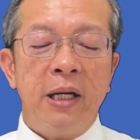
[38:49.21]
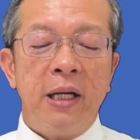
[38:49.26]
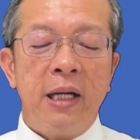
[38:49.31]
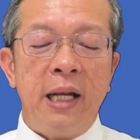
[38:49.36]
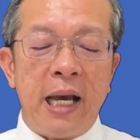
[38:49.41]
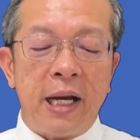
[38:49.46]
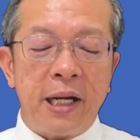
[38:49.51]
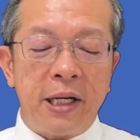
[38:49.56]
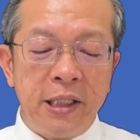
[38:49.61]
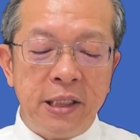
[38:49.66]

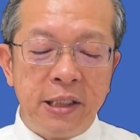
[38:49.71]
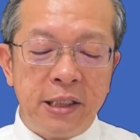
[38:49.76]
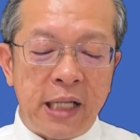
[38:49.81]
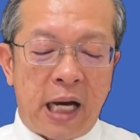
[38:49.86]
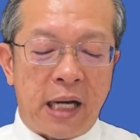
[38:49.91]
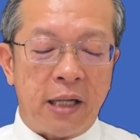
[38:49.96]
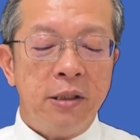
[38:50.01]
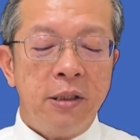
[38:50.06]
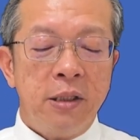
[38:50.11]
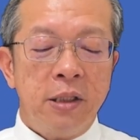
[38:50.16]
และคริสต
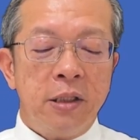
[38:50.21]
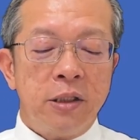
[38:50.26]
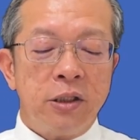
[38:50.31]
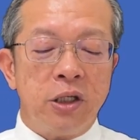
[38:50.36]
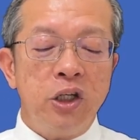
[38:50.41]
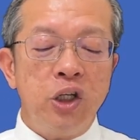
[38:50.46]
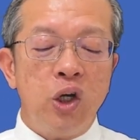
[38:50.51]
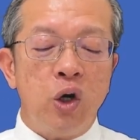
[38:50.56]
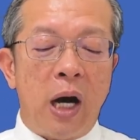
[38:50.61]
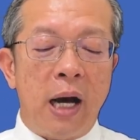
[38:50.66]
จักรซึ่
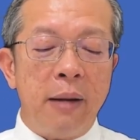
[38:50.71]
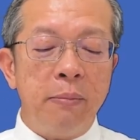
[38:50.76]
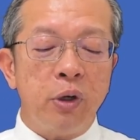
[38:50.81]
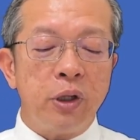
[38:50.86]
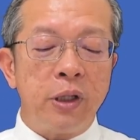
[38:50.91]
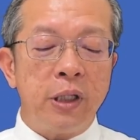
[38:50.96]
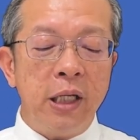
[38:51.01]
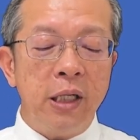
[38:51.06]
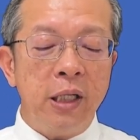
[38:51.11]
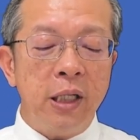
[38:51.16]
งโยฮันบท
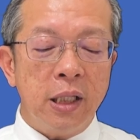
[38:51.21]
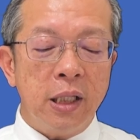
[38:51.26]
ที่